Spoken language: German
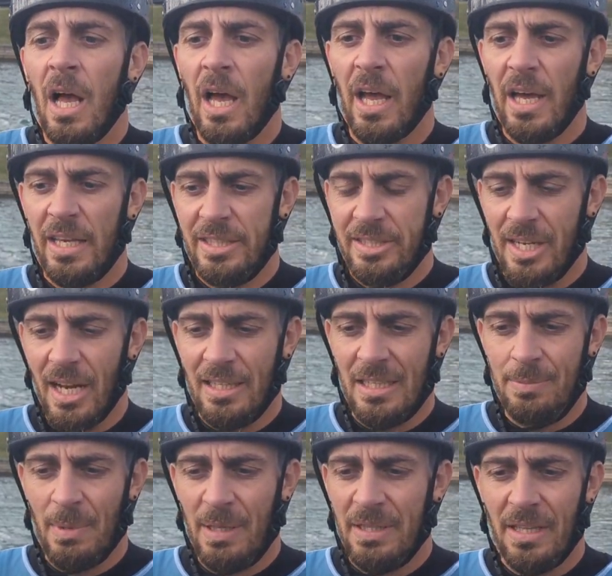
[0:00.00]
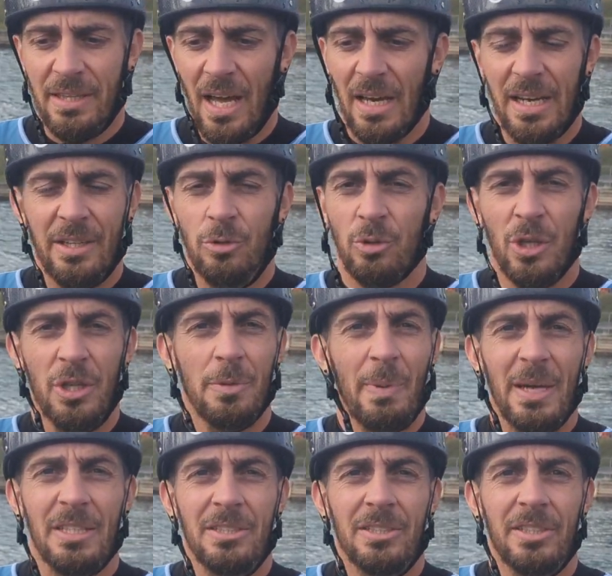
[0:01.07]
äh, ist klar, dass man da nicht unter die
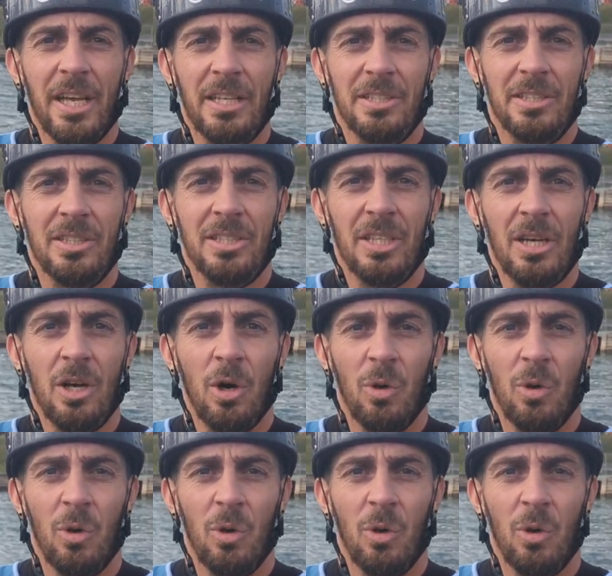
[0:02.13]
besten sechs ist.